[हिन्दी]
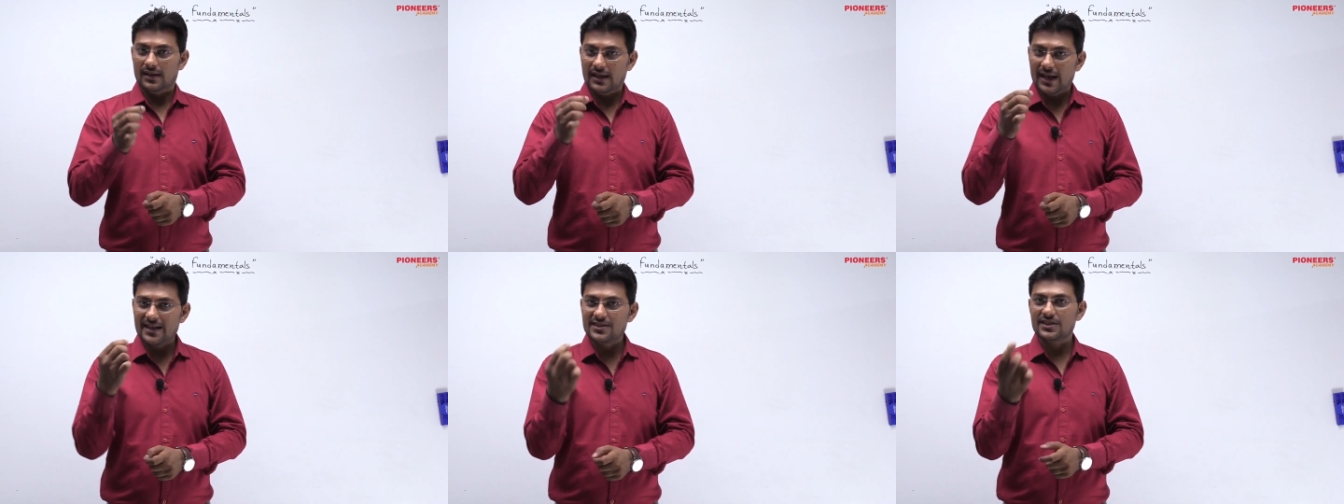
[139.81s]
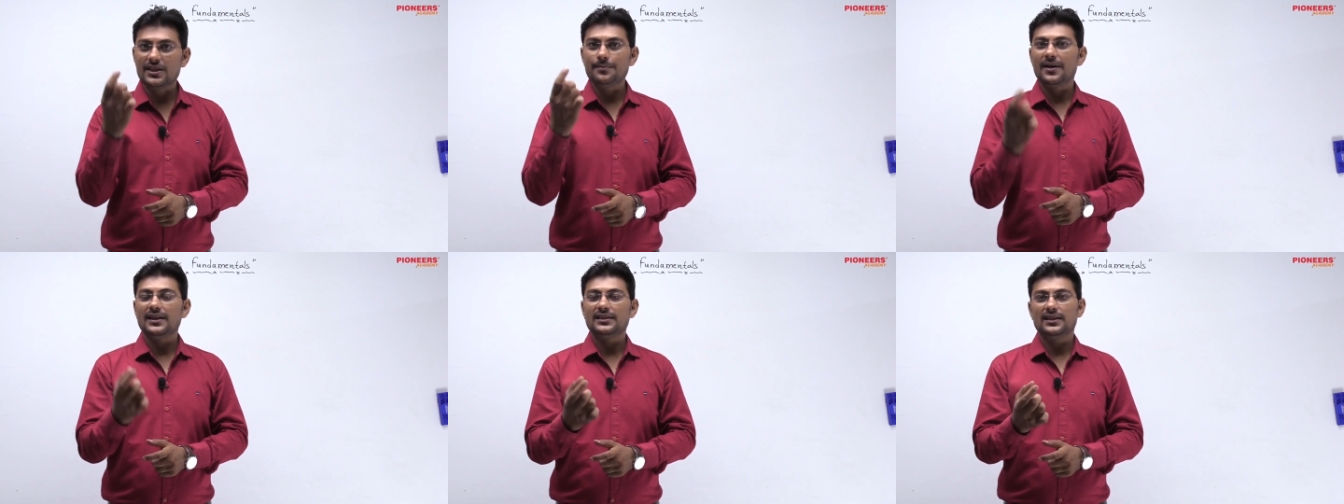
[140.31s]
एज की
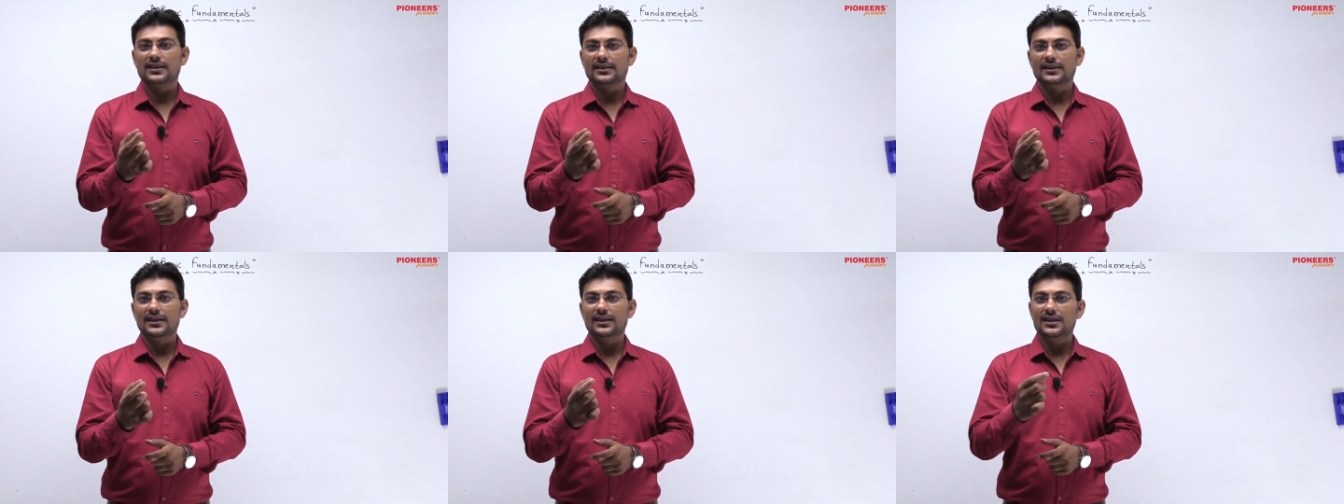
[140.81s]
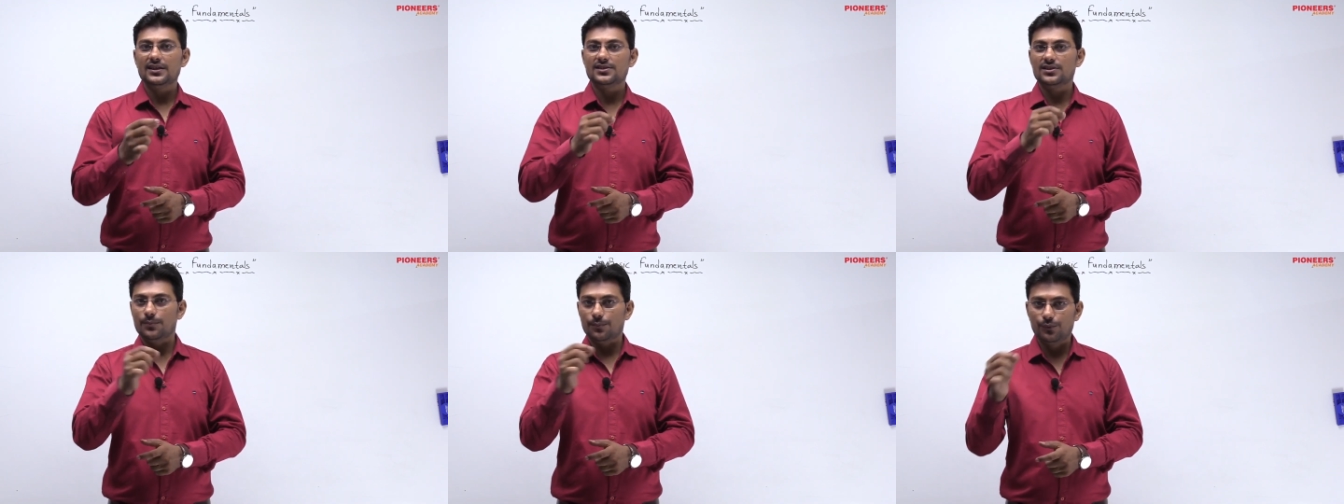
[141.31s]
बात करते हैं कि इस
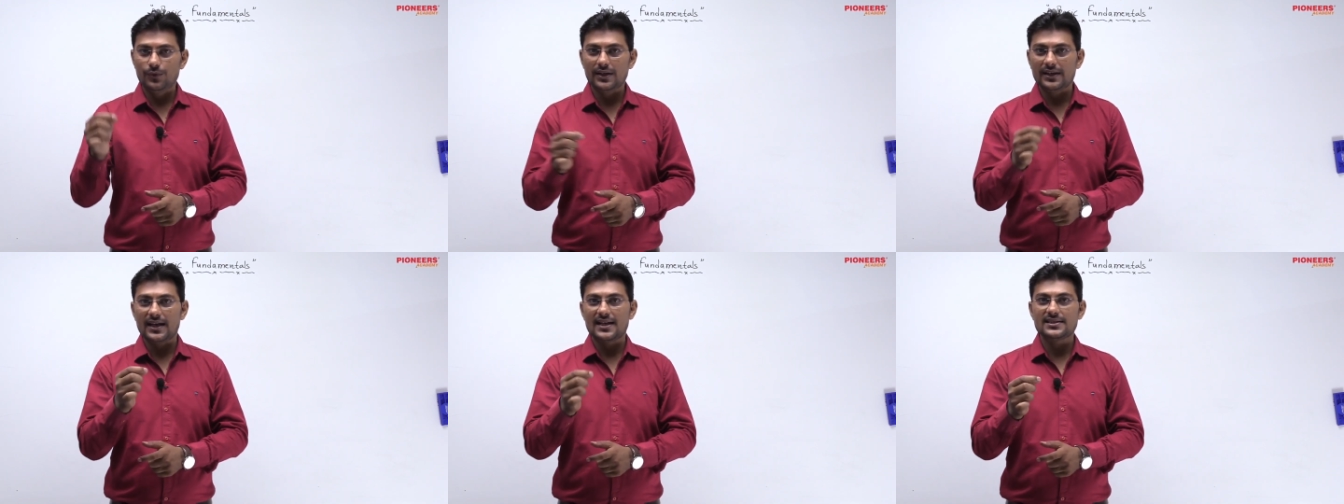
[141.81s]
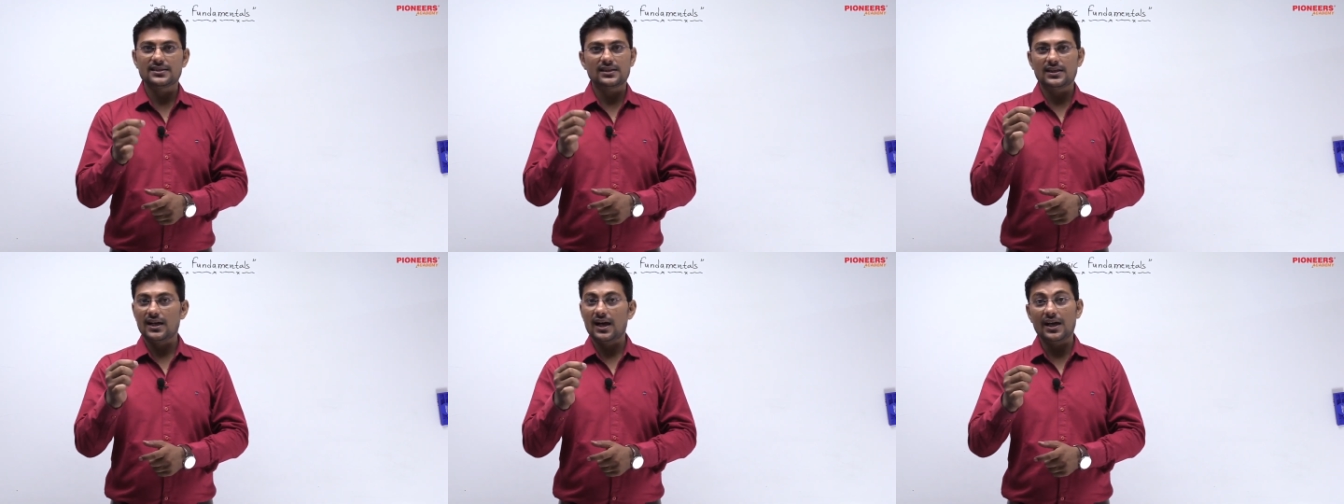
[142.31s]
पूरे क्लास
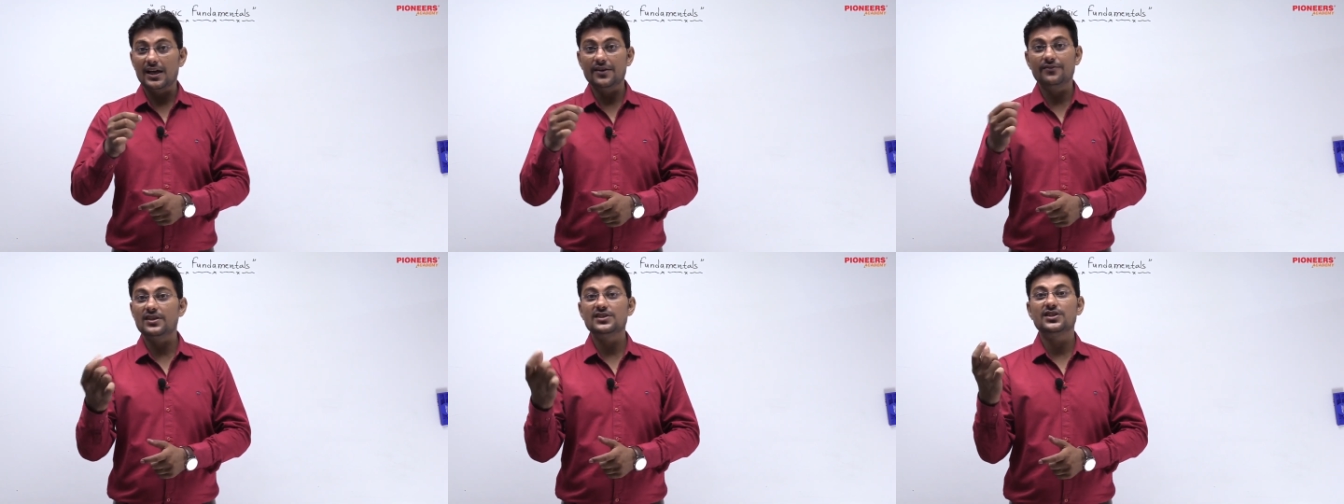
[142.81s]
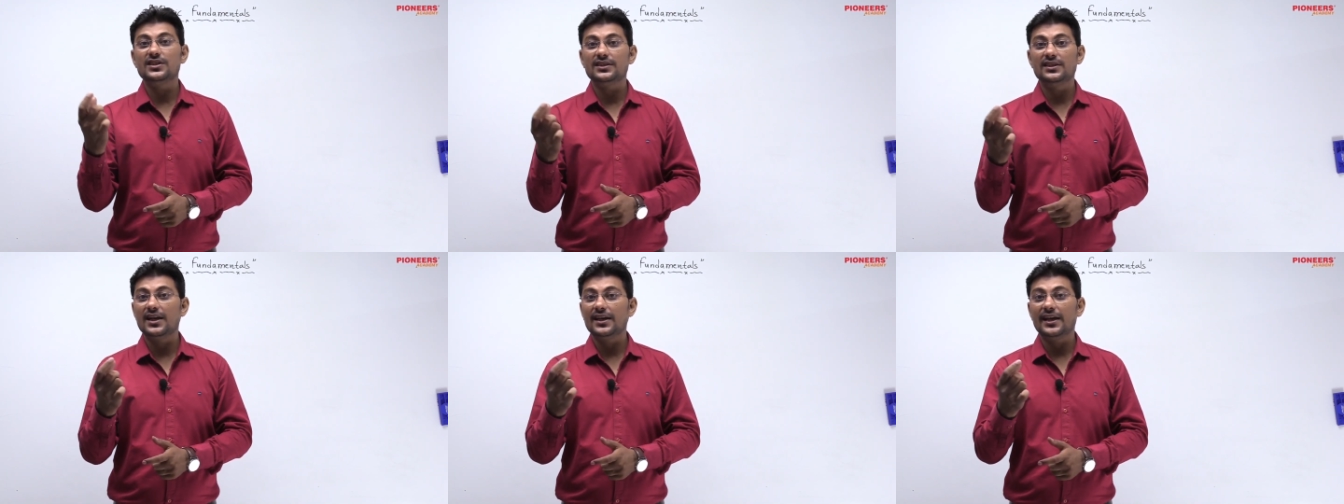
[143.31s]
का एवरेज
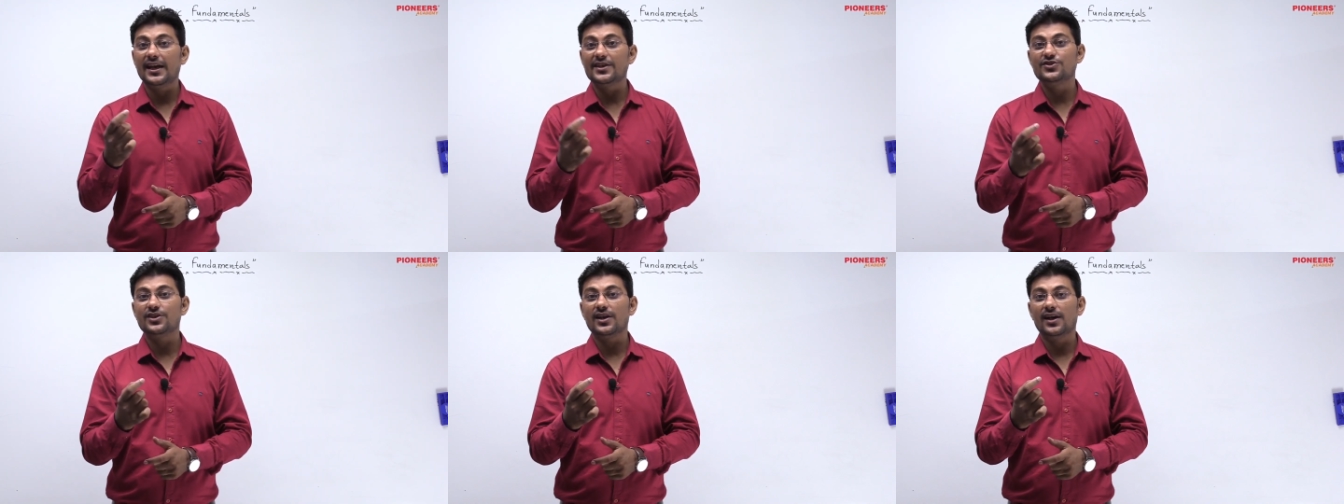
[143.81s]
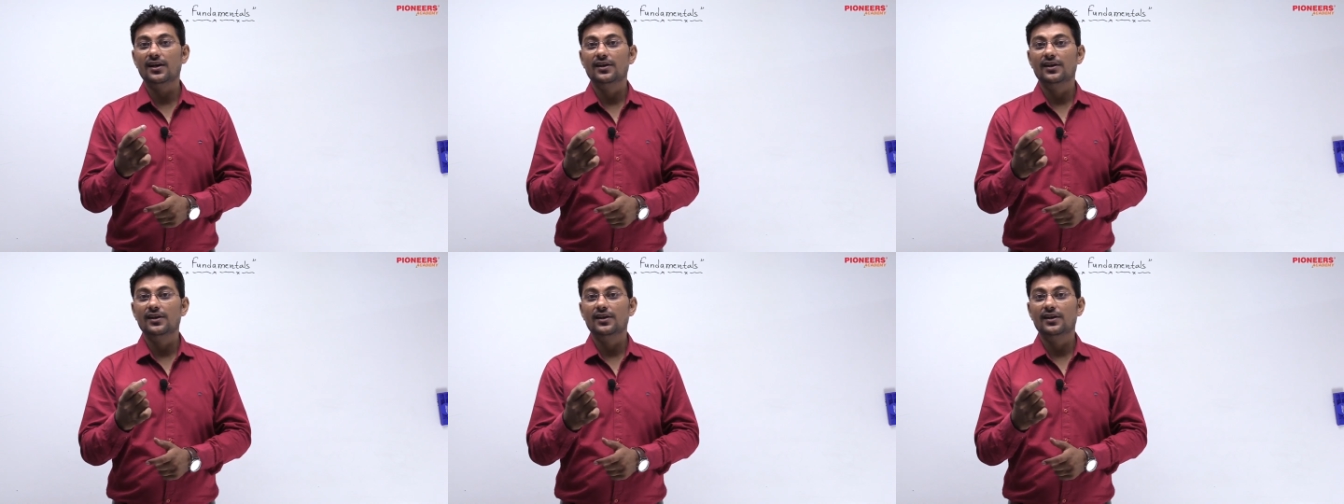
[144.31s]
कितना है एज का